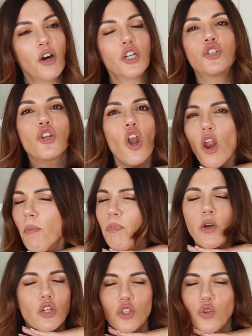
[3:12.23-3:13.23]
solo
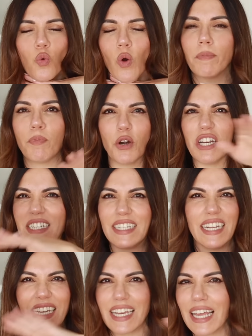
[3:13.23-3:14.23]
por su cuerpo, ni
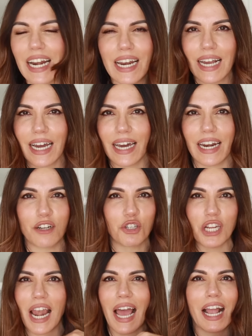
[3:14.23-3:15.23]
siquiera la cara, o
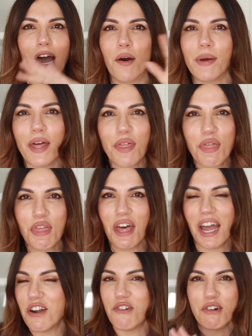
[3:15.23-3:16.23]
sea, la cabeza
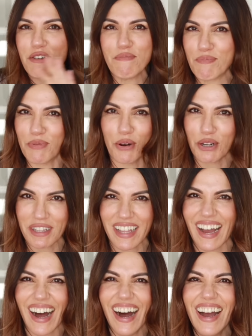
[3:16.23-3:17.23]
no
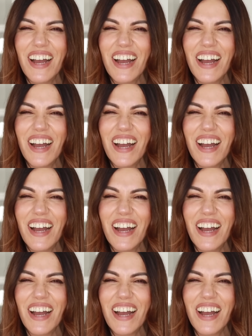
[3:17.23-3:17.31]
importa,